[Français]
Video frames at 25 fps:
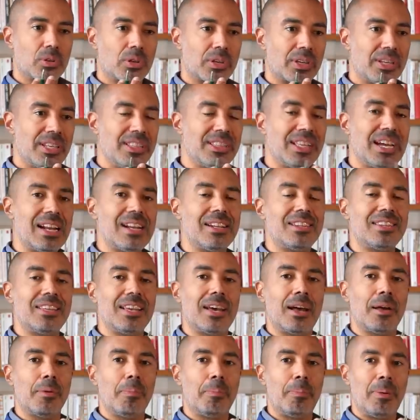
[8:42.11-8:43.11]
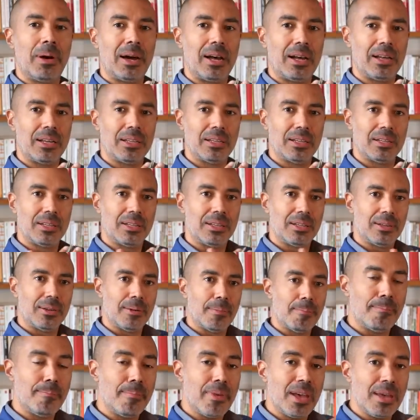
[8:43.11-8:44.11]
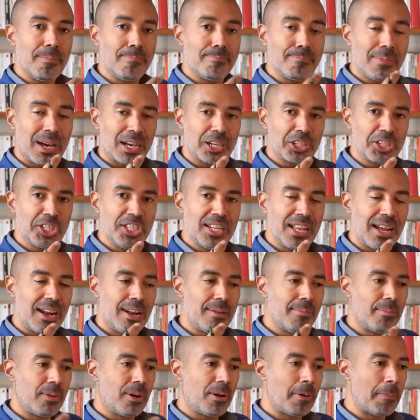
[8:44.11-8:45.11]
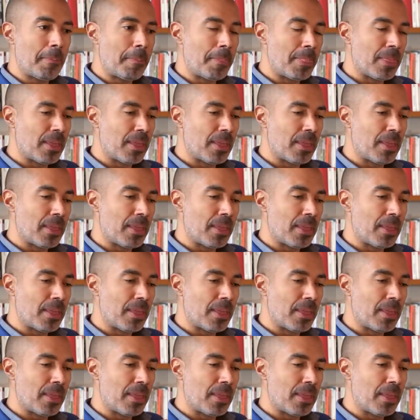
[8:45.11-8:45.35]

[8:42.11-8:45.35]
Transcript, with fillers: qui n'altère pas, même marginalement,